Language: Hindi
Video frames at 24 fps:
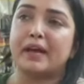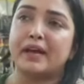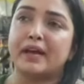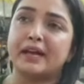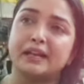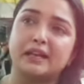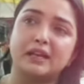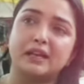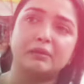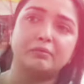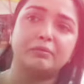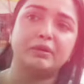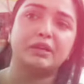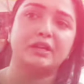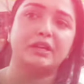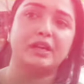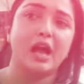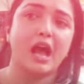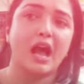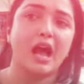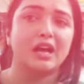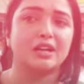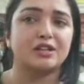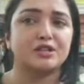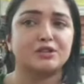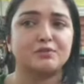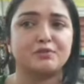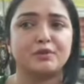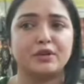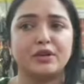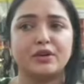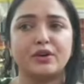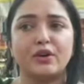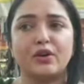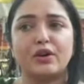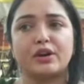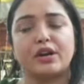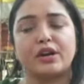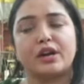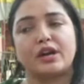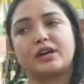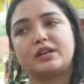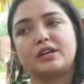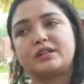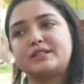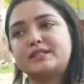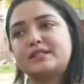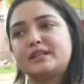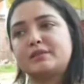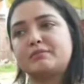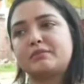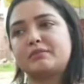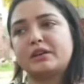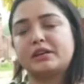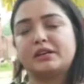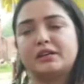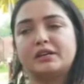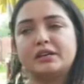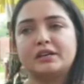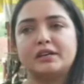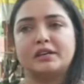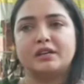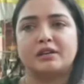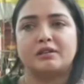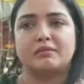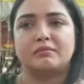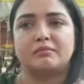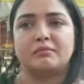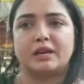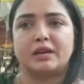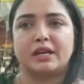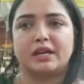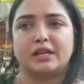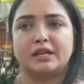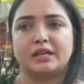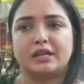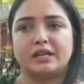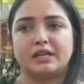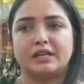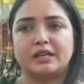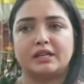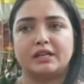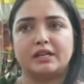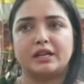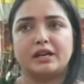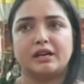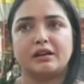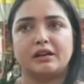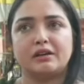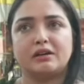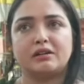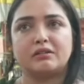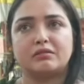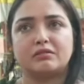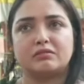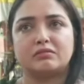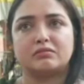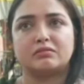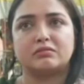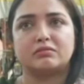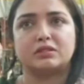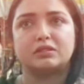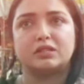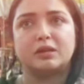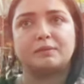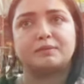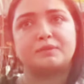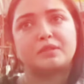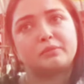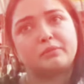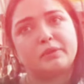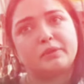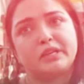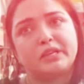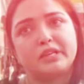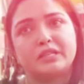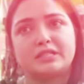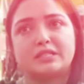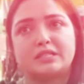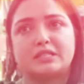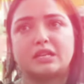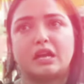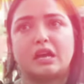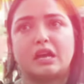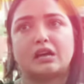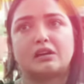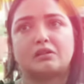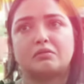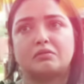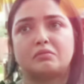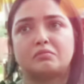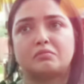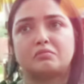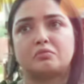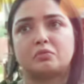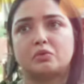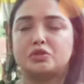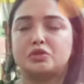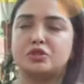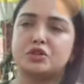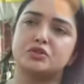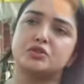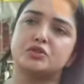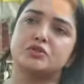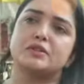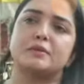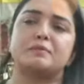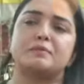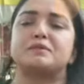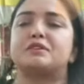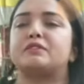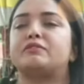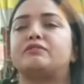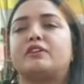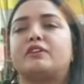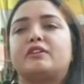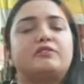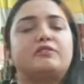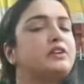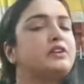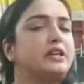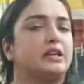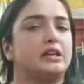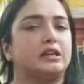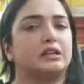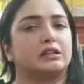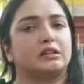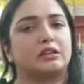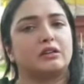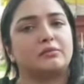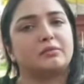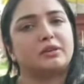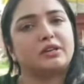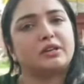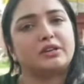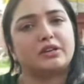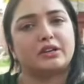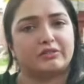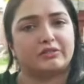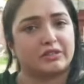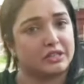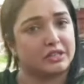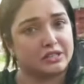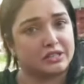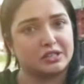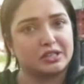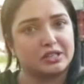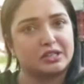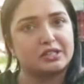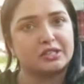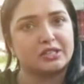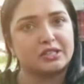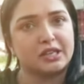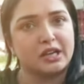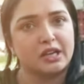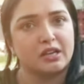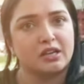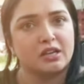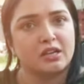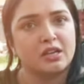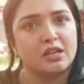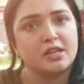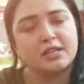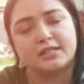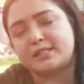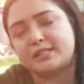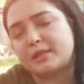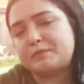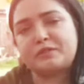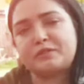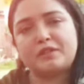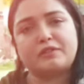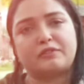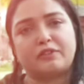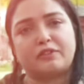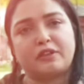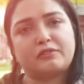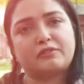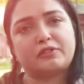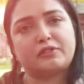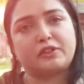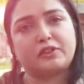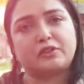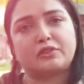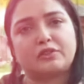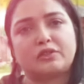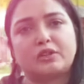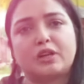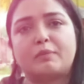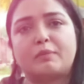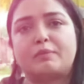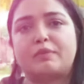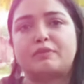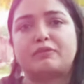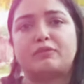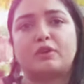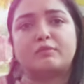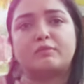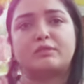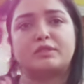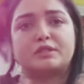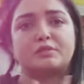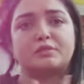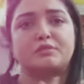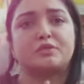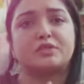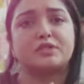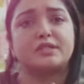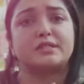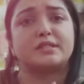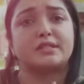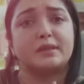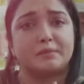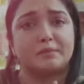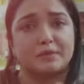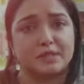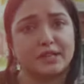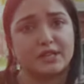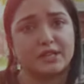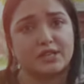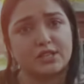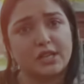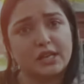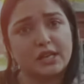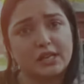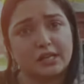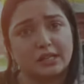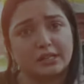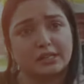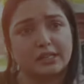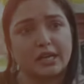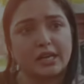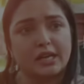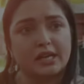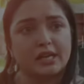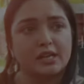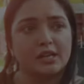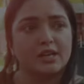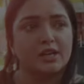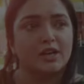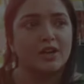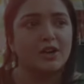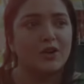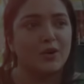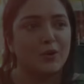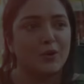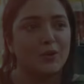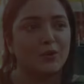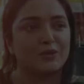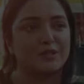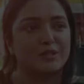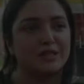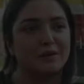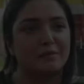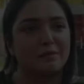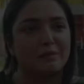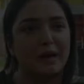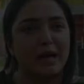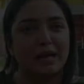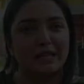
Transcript: पहले भी आज भी और हर समय मेरे लिए सबसे बड़े स्टार मुझे जो सबसे फेवरेट लगते हैं मेरे रवि किशन जी हैं सबसे फेवरेट उनका परफॉर्मेंस मुझे सबसे अच्छा लगता है उसके